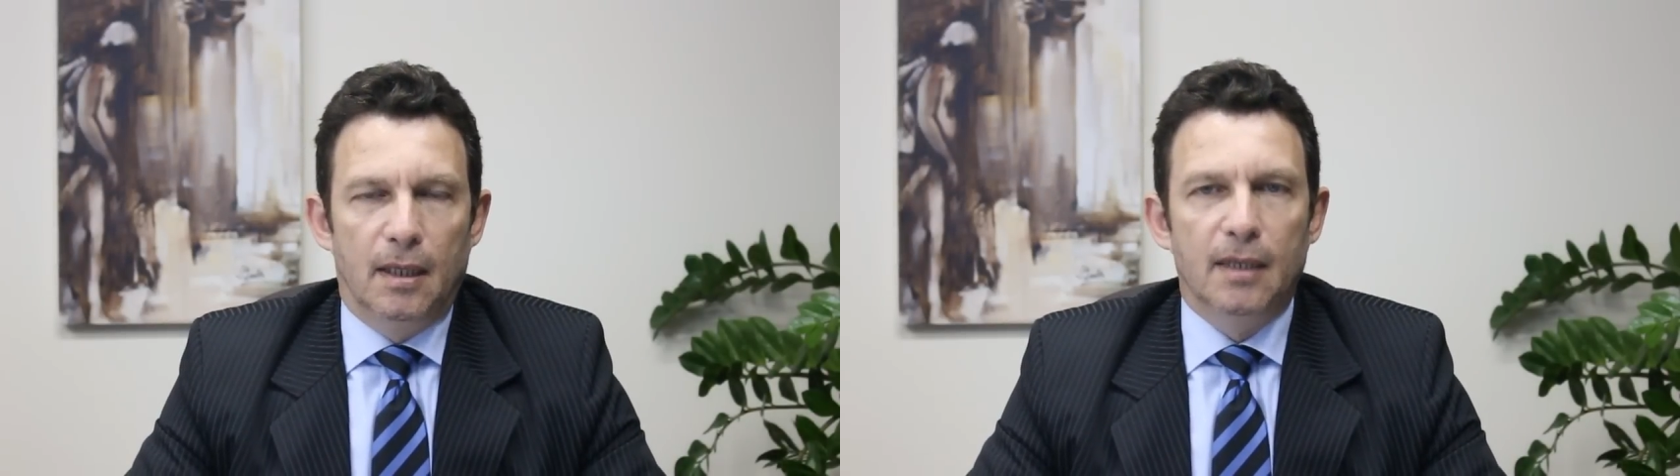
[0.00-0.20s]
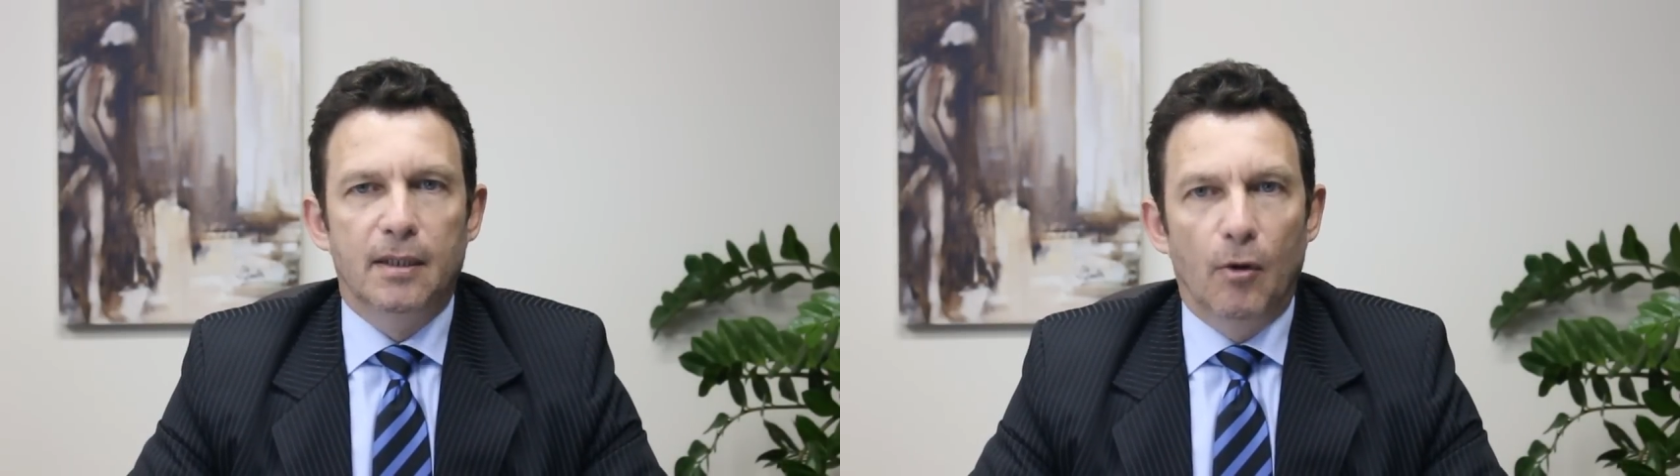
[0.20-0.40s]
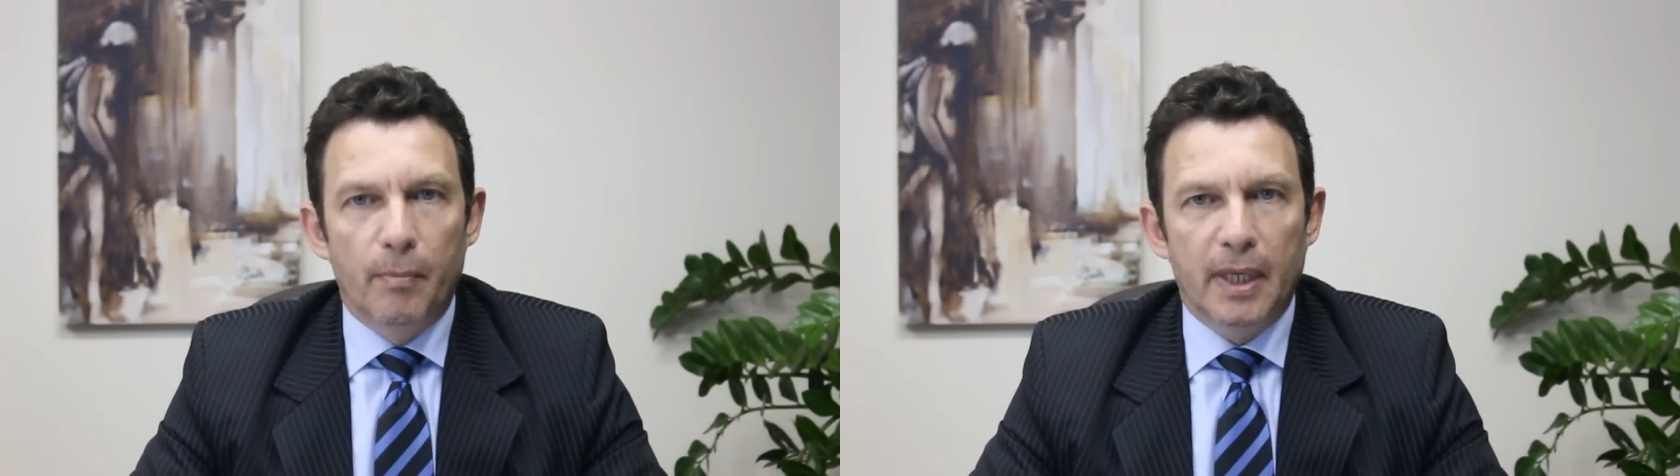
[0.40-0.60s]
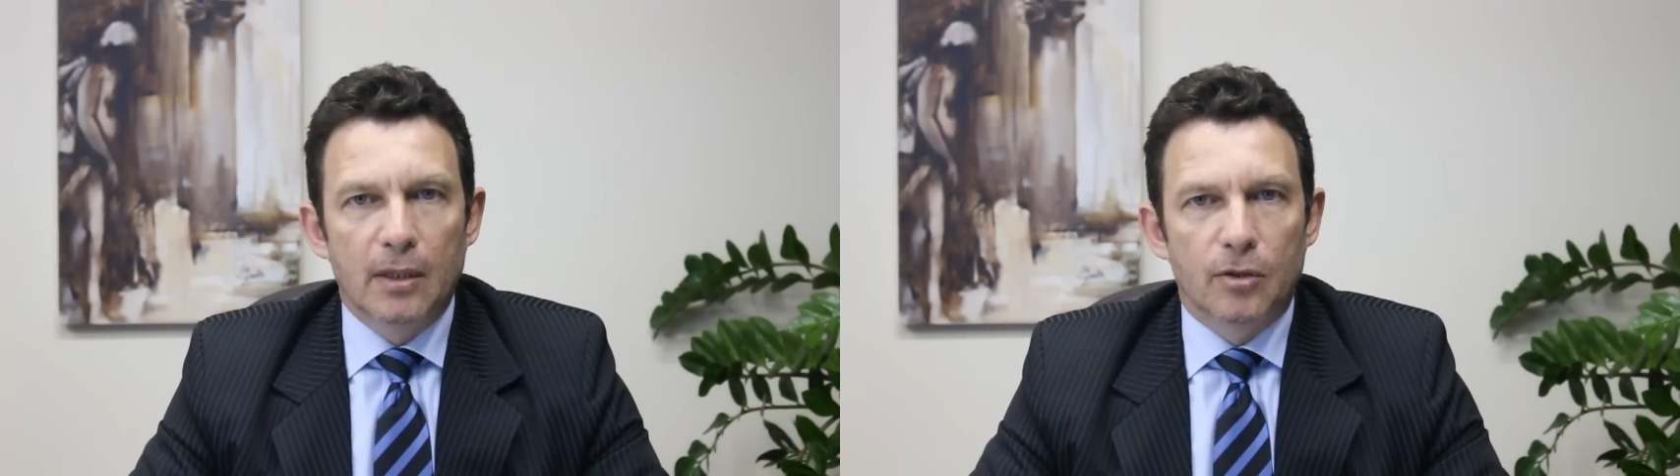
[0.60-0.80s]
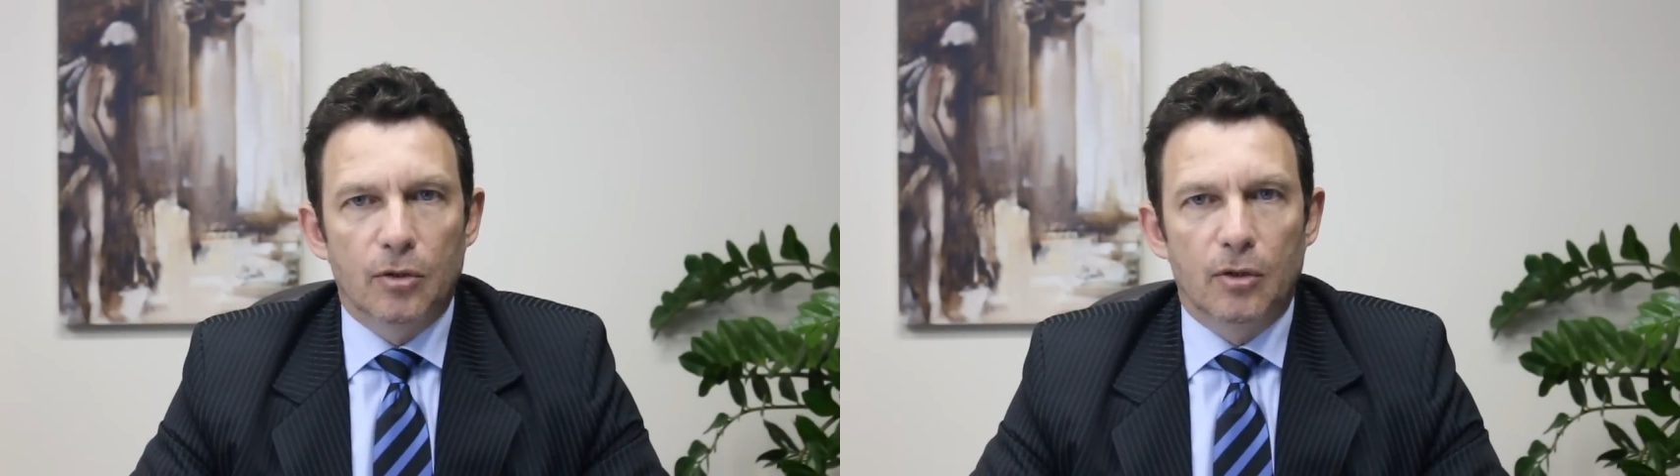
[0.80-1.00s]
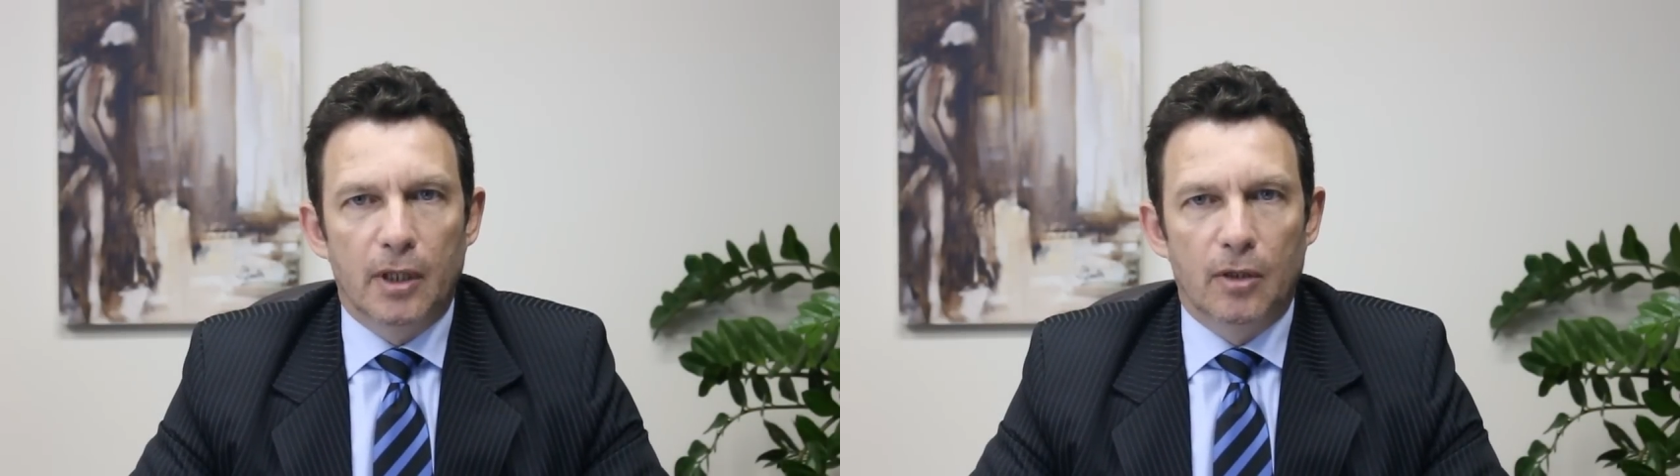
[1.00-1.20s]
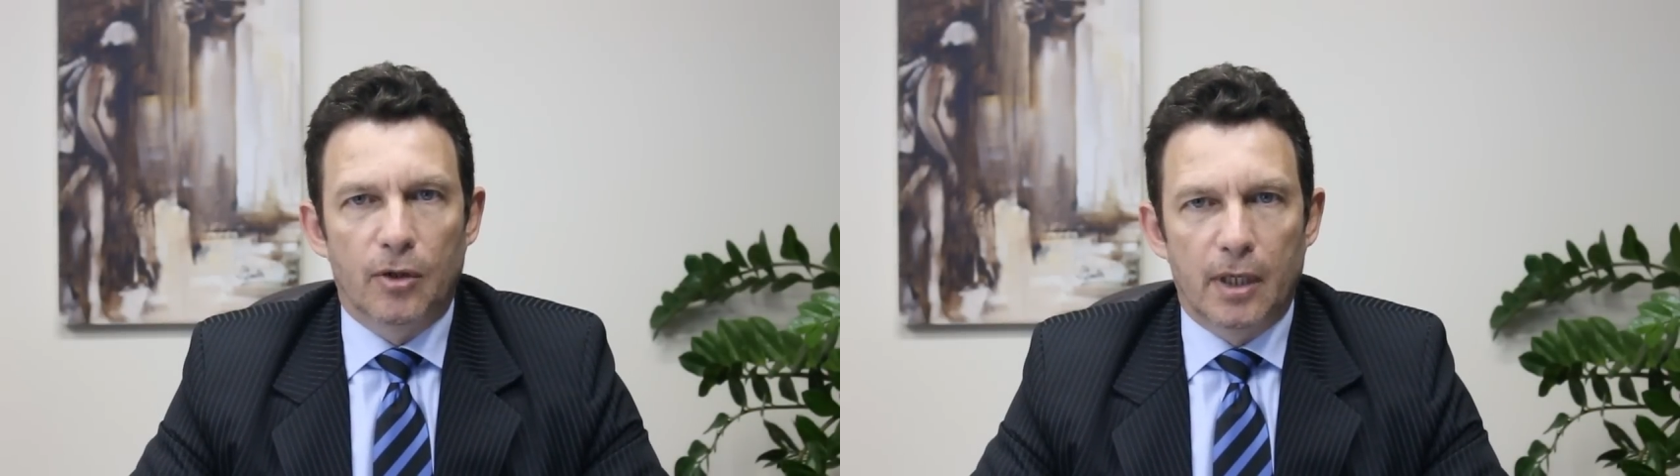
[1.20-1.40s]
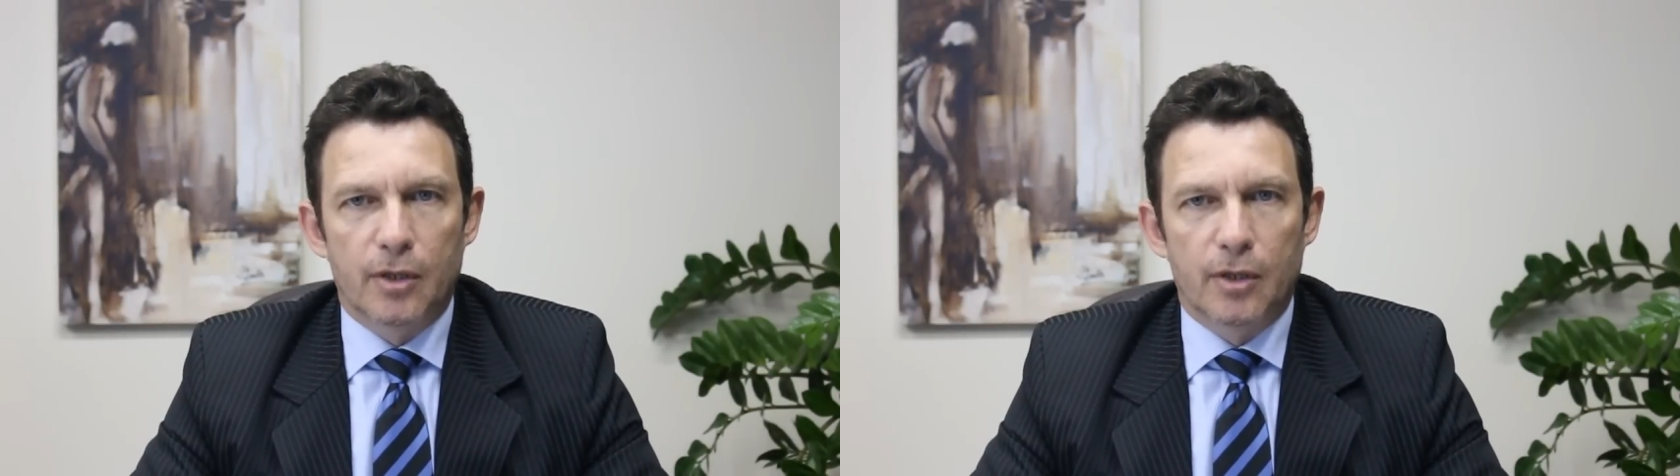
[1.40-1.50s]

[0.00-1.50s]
Este aumento en los